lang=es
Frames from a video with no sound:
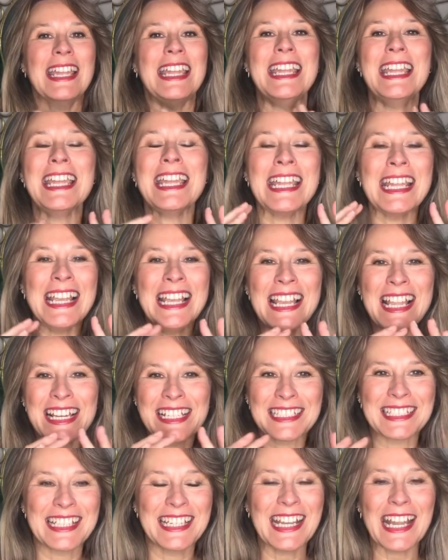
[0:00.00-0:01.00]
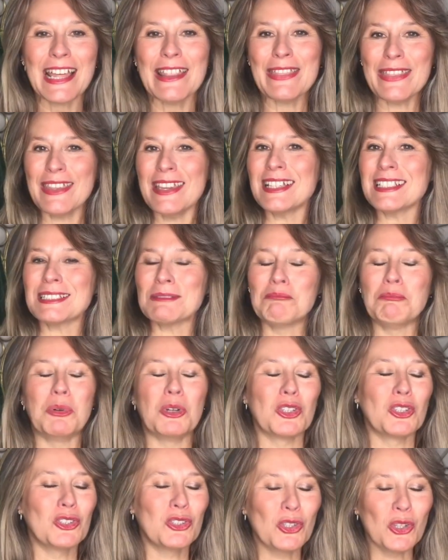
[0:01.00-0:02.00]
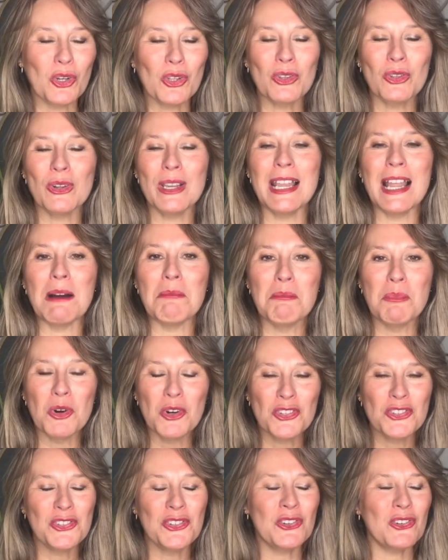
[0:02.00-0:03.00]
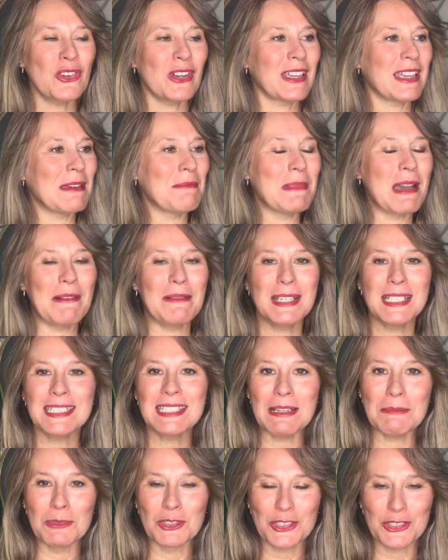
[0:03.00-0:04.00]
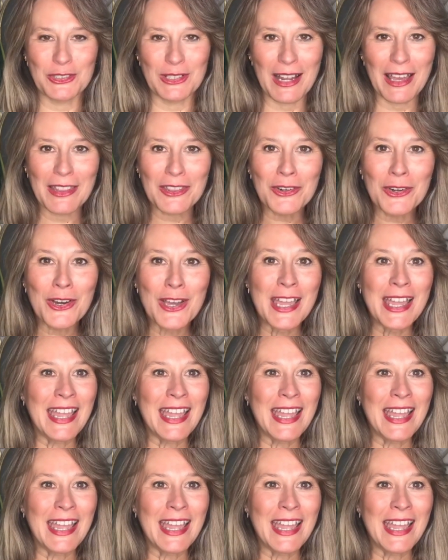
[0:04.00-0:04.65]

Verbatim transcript: y las gracias por todo el apoyo que me habéis demostrado